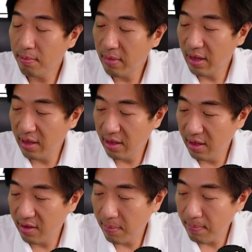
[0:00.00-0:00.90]
มี
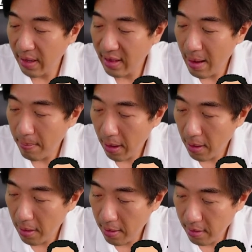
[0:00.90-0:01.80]
สเปกตรัมอ่ะ
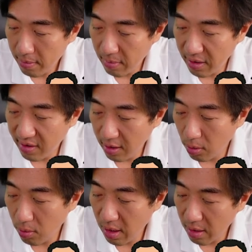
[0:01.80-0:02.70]
มีสี
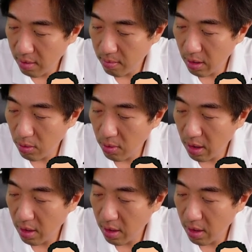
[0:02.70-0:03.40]
รุ้งอ่ะมีรุ้งอ่ะ